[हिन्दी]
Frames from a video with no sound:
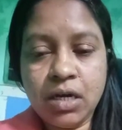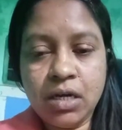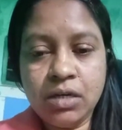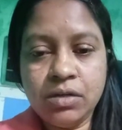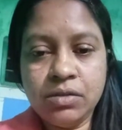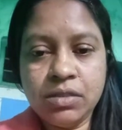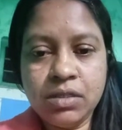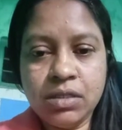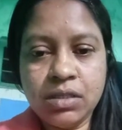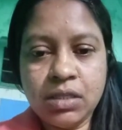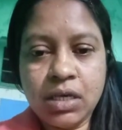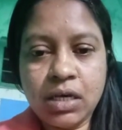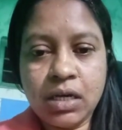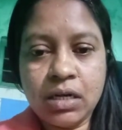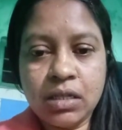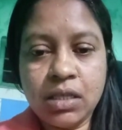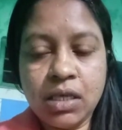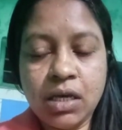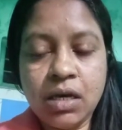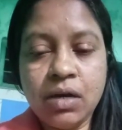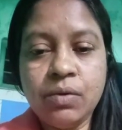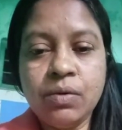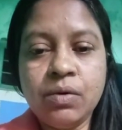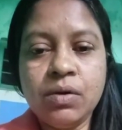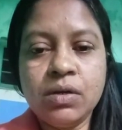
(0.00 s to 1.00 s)
आयोजित
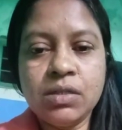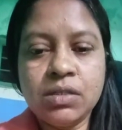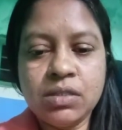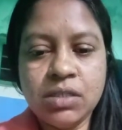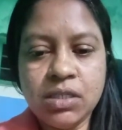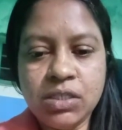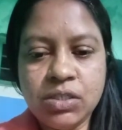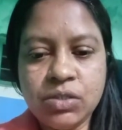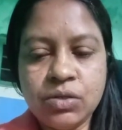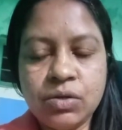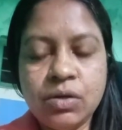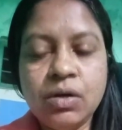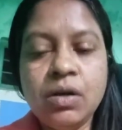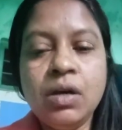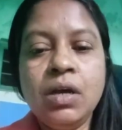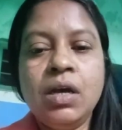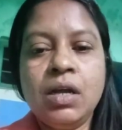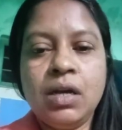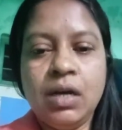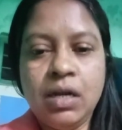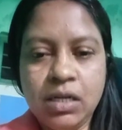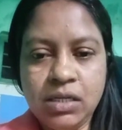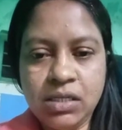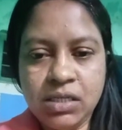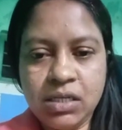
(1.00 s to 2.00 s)
करते हैं वो इस चीज़ को
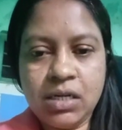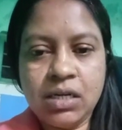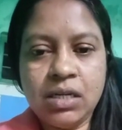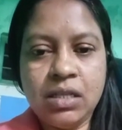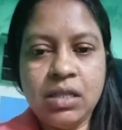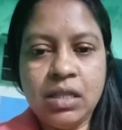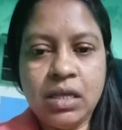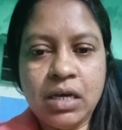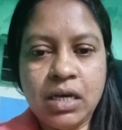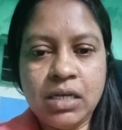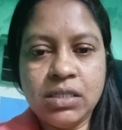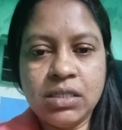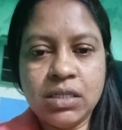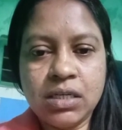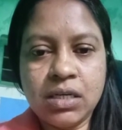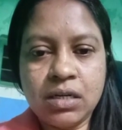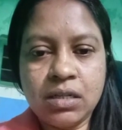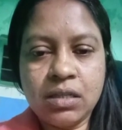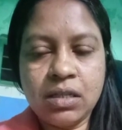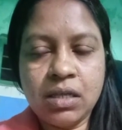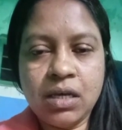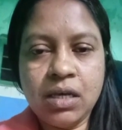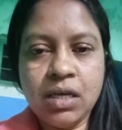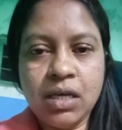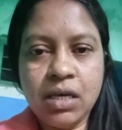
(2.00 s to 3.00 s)
नज़रअंदाज
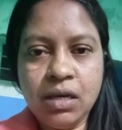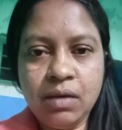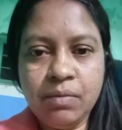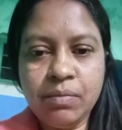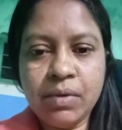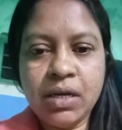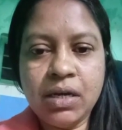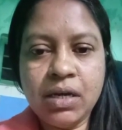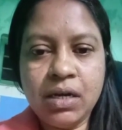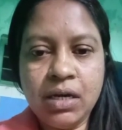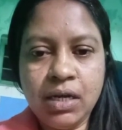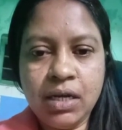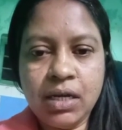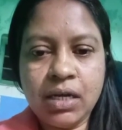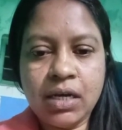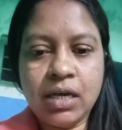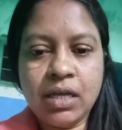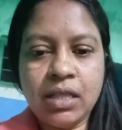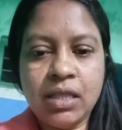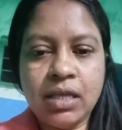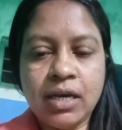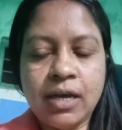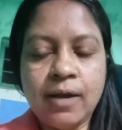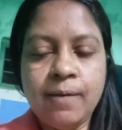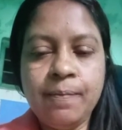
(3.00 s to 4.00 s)
करते हैं यही मैंने
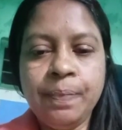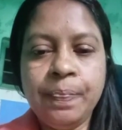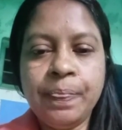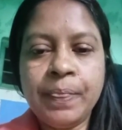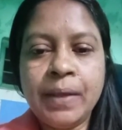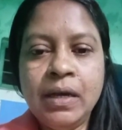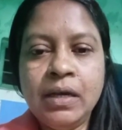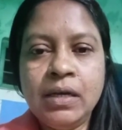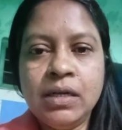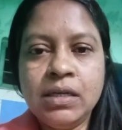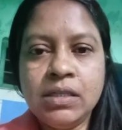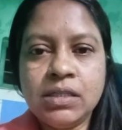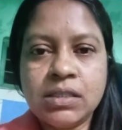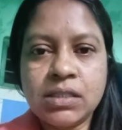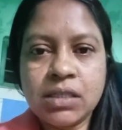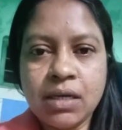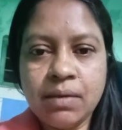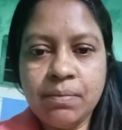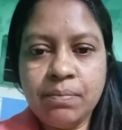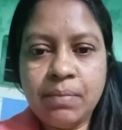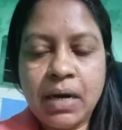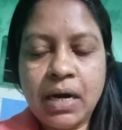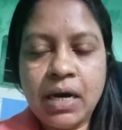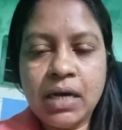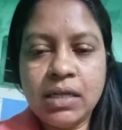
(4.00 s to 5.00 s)
लिखा था
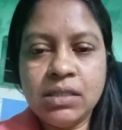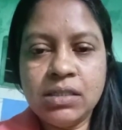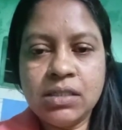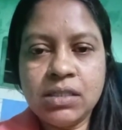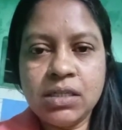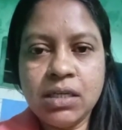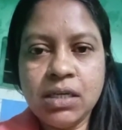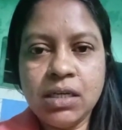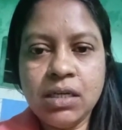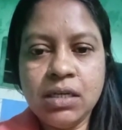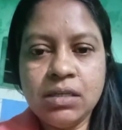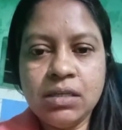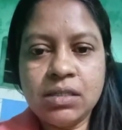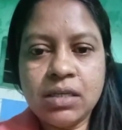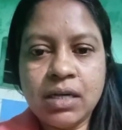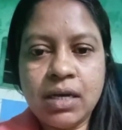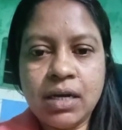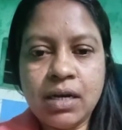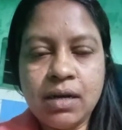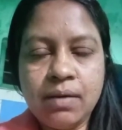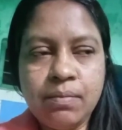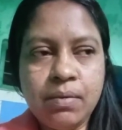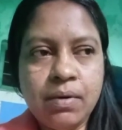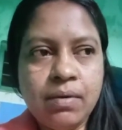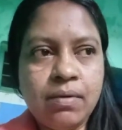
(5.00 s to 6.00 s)
इसके बाद से ही
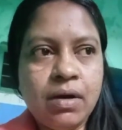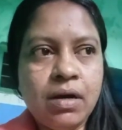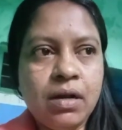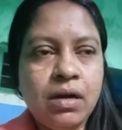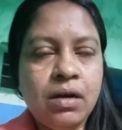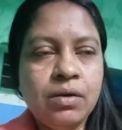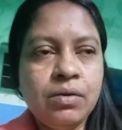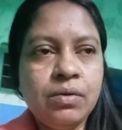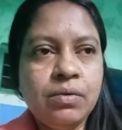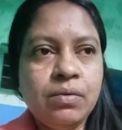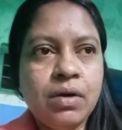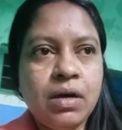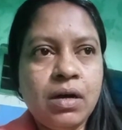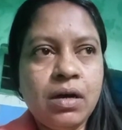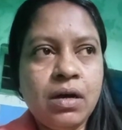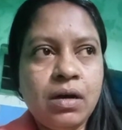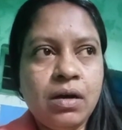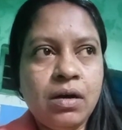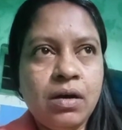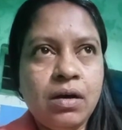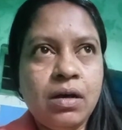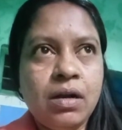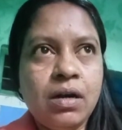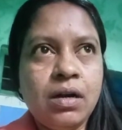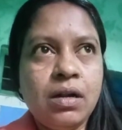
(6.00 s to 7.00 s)
सारा बवाल हुआ
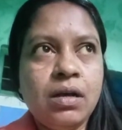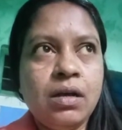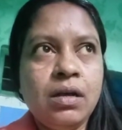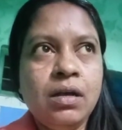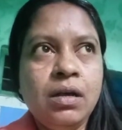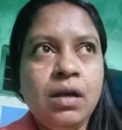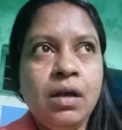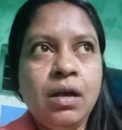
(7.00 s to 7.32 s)
और